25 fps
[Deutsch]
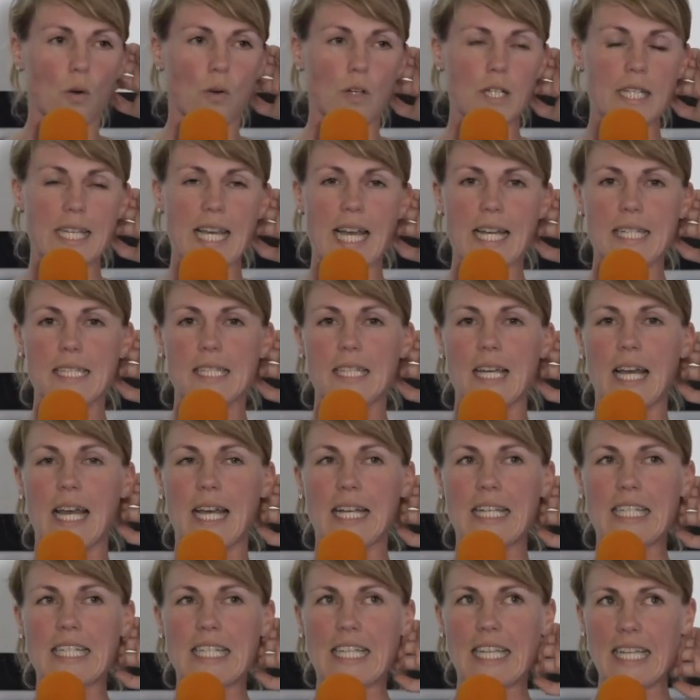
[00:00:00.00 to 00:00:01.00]
Und ich hatte
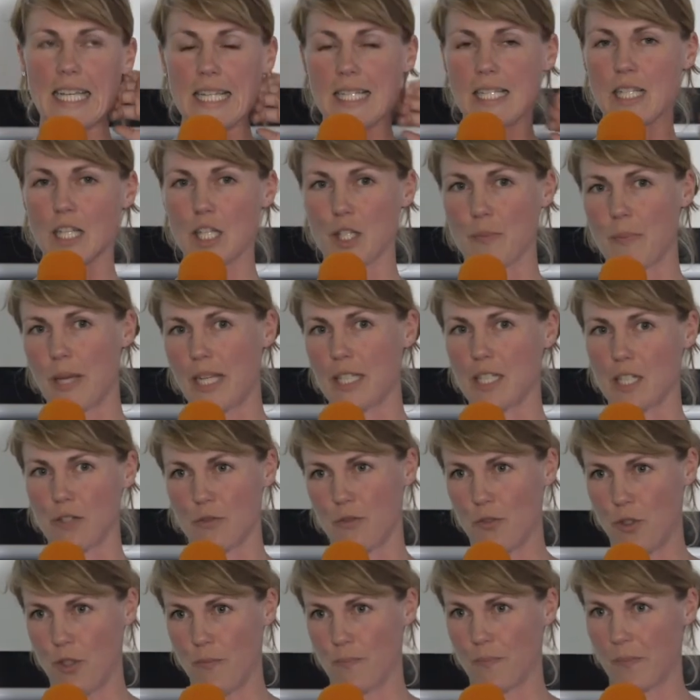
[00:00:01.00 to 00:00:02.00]
einen riesen Respekt
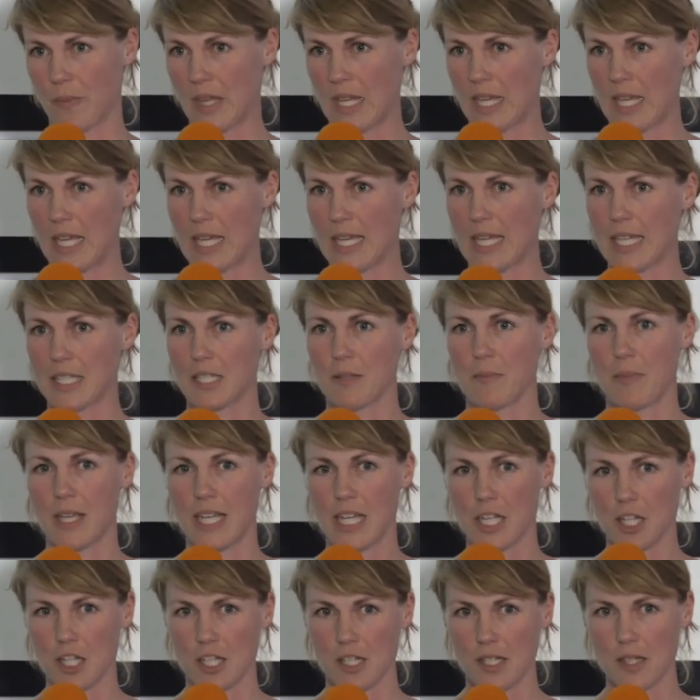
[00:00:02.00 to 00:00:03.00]
davor. Ich hatte
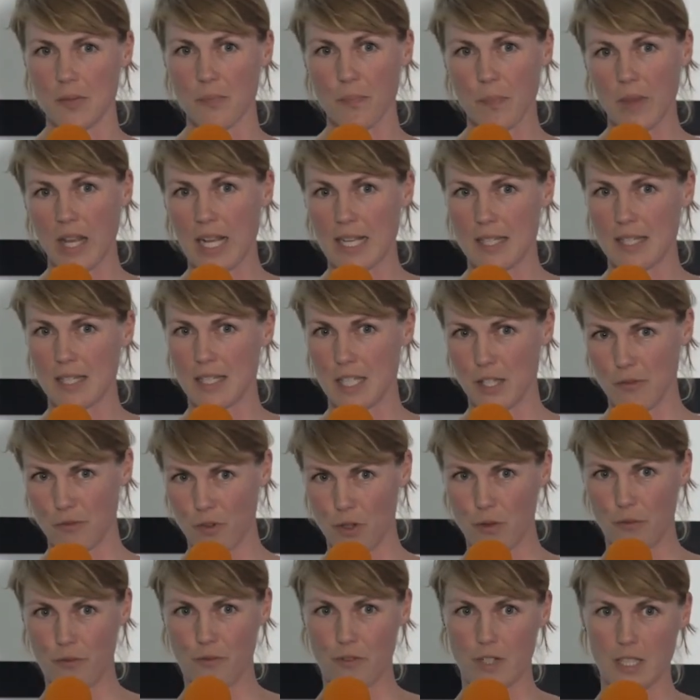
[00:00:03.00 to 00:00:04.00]
mega Schiss, als ich das
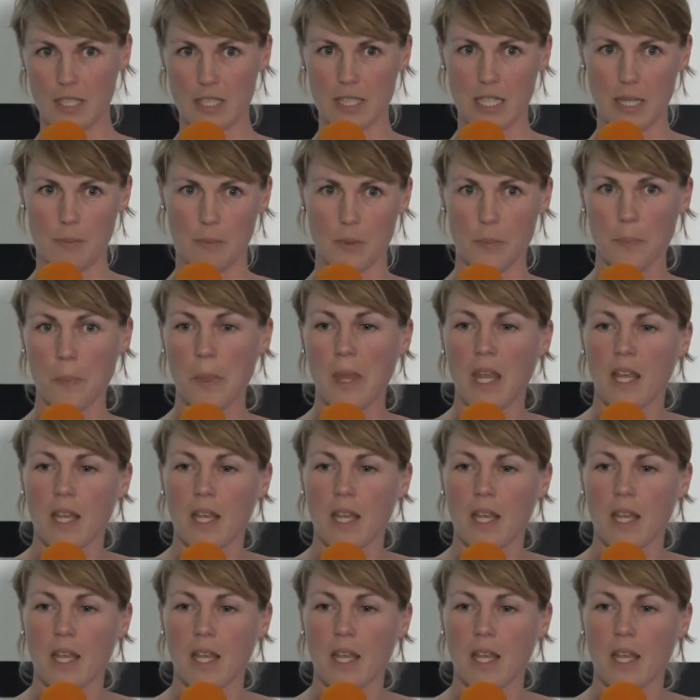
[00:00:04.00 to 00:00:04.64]
veröffentlicht habe,